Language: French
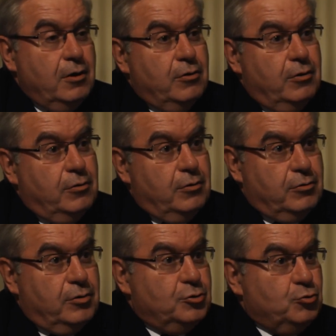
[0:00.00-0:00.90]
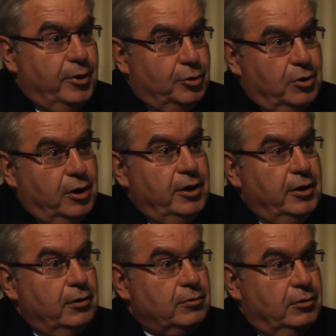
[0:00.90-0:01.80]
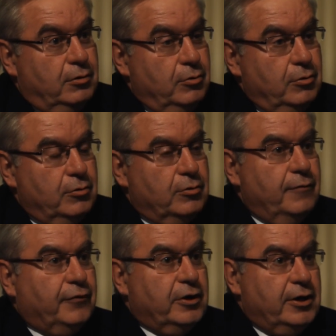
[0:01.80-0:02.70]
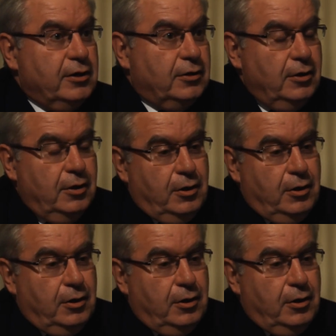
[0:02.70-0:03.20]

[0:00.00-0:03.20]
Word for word: des sous-marins nucléaires, des frégates,